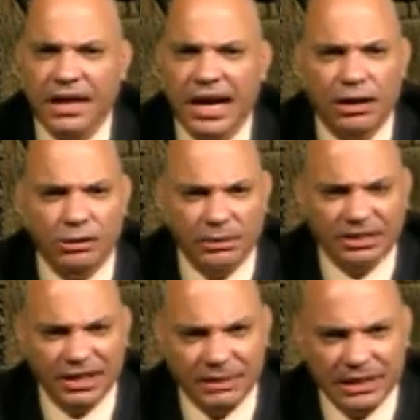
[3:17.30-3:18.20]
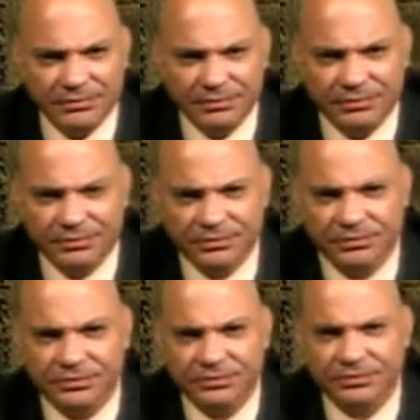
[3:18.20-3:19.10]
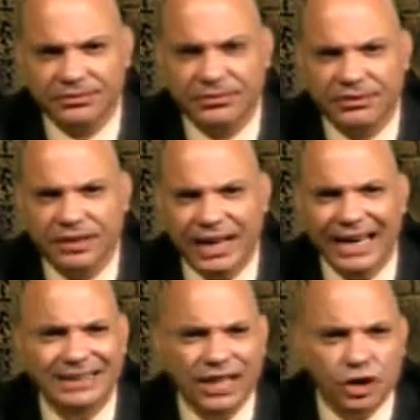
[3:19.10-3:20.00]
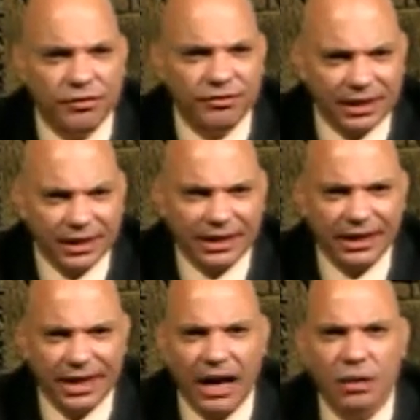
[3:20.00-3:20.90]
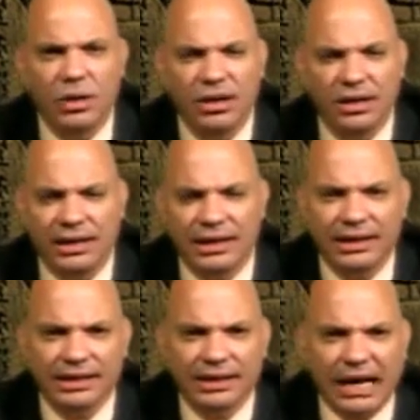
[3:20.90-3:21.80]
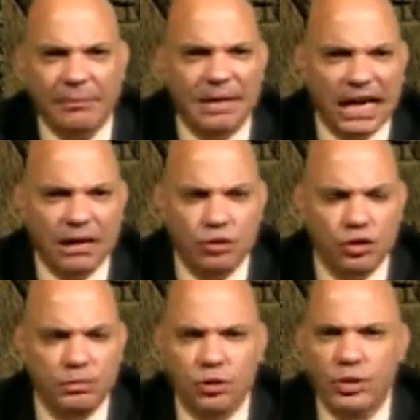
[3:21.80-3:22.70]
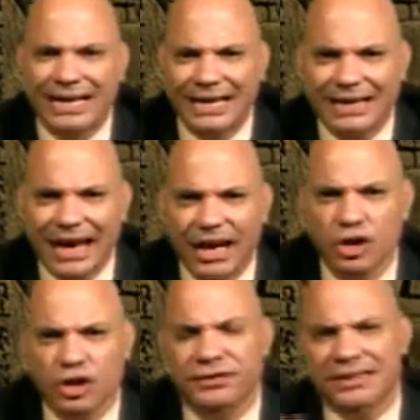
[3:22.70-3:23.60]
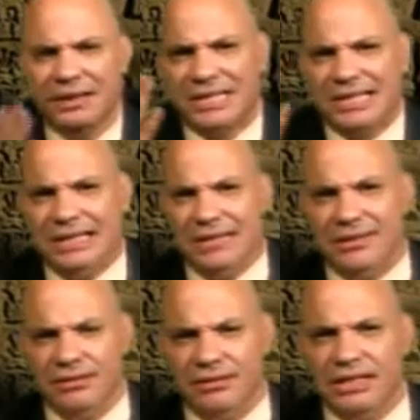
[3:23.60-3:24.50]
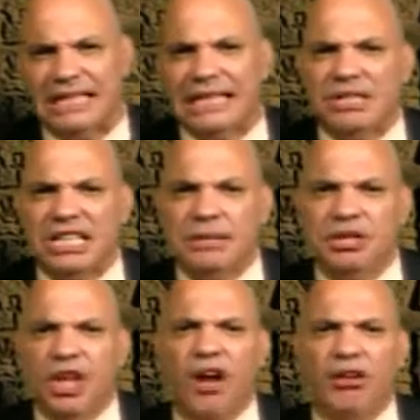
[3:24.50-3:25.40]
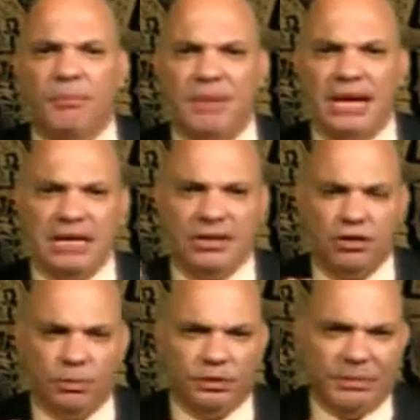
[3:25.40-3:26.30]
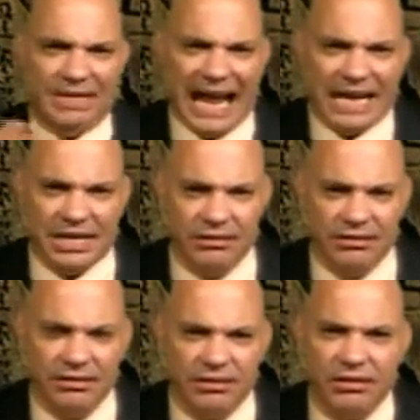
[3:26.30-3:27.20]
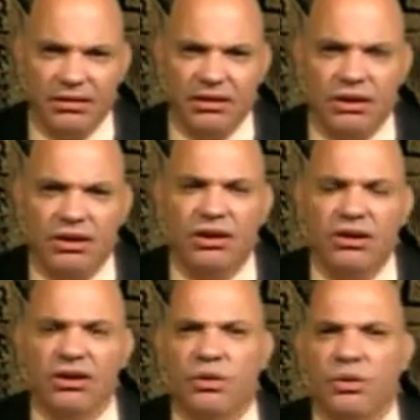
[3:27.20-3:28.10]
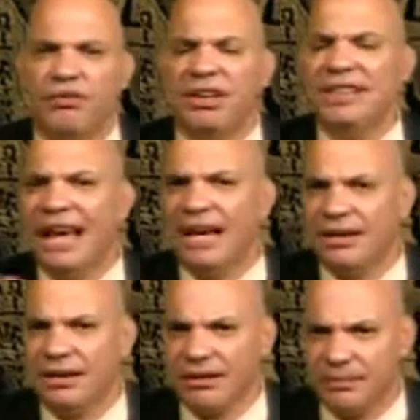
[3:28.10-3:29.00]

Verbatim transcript: قال له طب اكتب لي انت شفت ايه او اللي كان بيكلموك بيقولوا لك ايه قال له انا شفت التماثيل التماثيل دي بتقرب مني وبتبعد عني وفي ضحك